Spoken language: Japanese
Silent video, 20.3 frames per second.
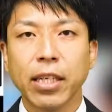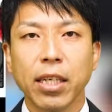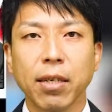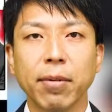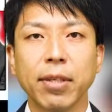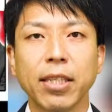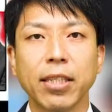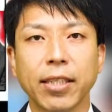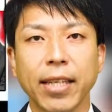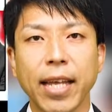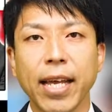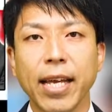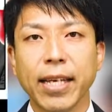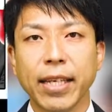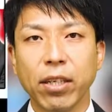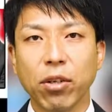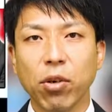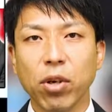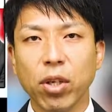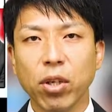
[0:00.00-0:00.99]
日々ですね、
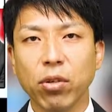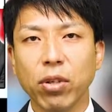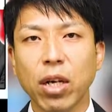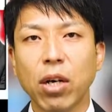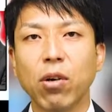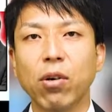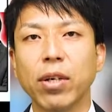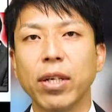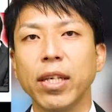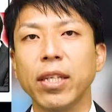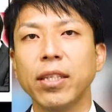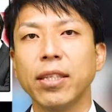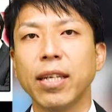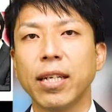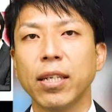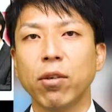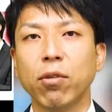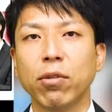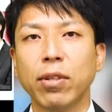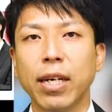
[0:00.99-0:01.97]
いろいろな院
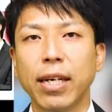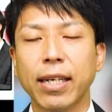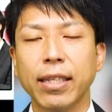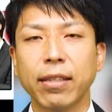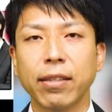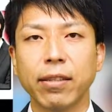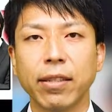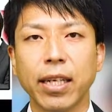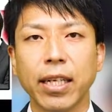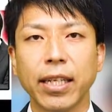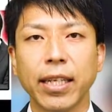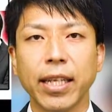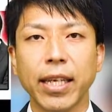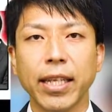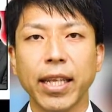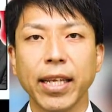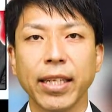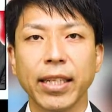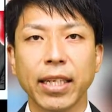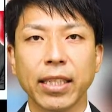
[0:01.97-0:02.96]
さんにお伺いする中で
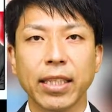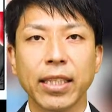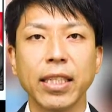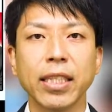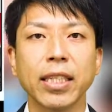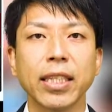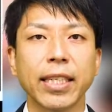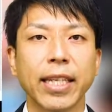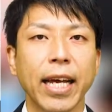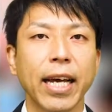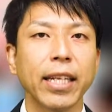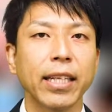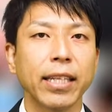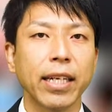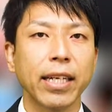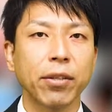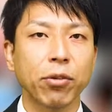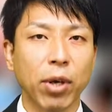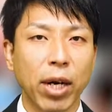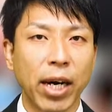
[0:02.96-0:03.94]
得てきた知識であっ
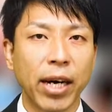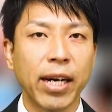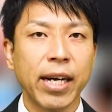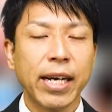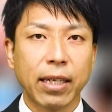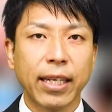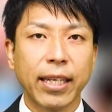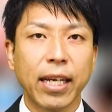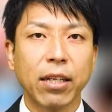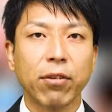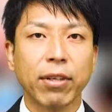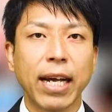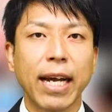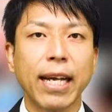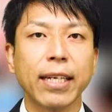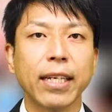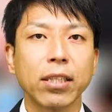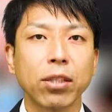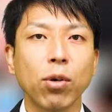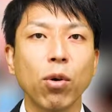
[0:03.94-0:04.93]
たりとか、課題の
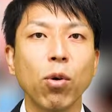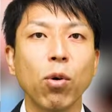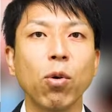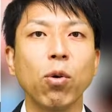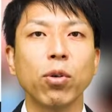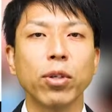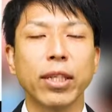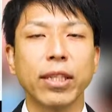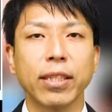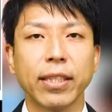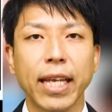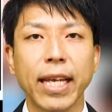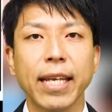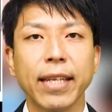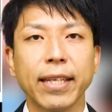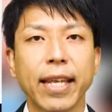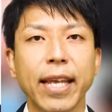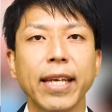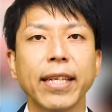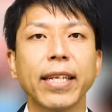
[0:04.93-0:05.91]
解決方法をです
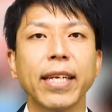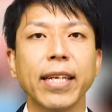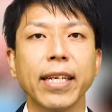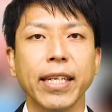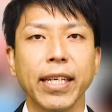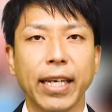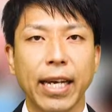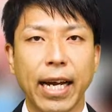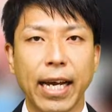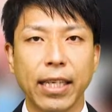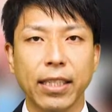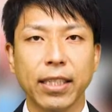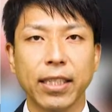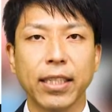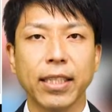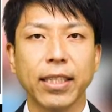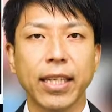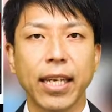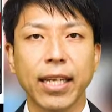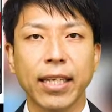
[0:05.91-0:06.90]
ね、定期的に配
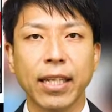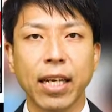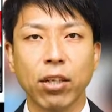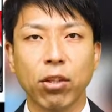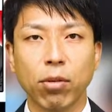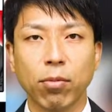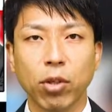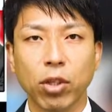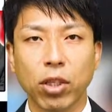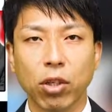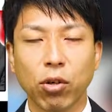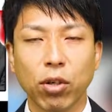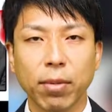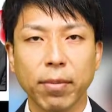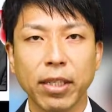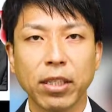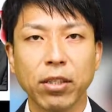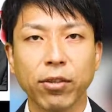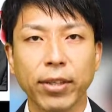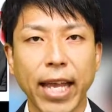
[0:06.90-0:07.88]
信していきたいと思っており
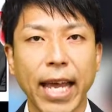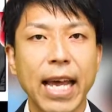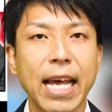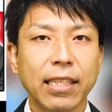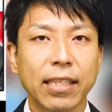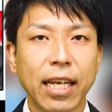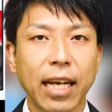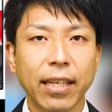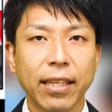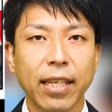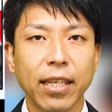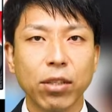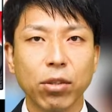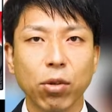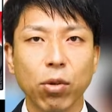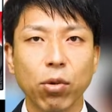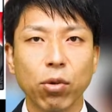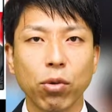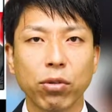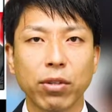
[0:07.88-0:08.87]
ますので、チャンネル
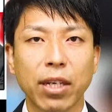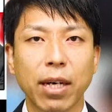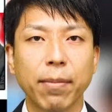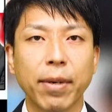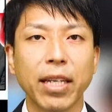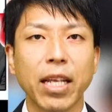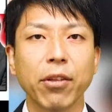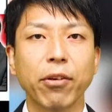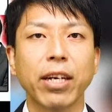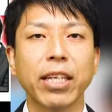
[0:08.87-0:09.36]
登録がまだの